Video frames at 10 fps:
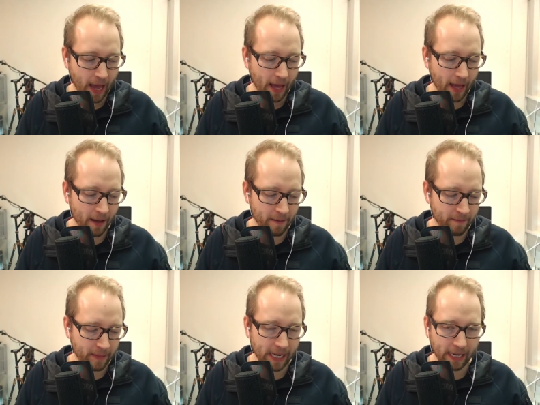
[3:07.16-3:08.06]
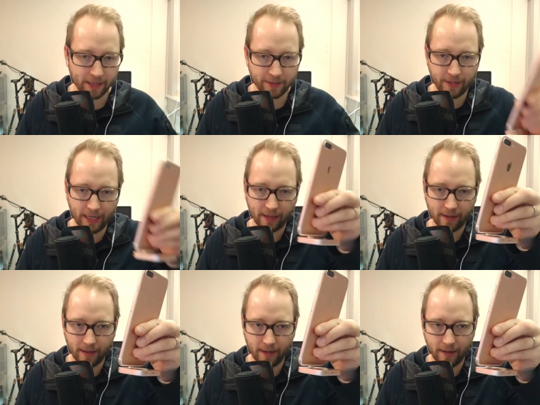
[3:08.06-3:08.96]
Ähm, nee, kannst du
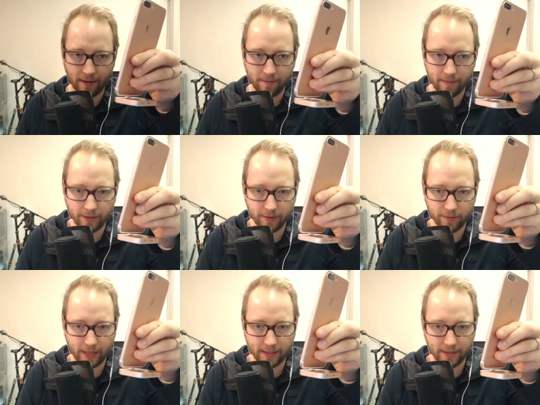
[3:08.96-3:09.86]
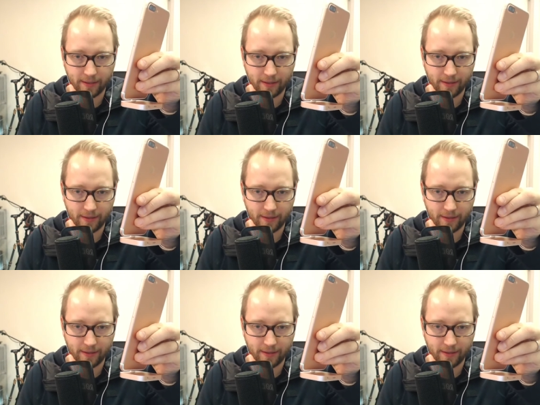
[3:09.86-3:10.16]
nicht. Ähm, also du kannst.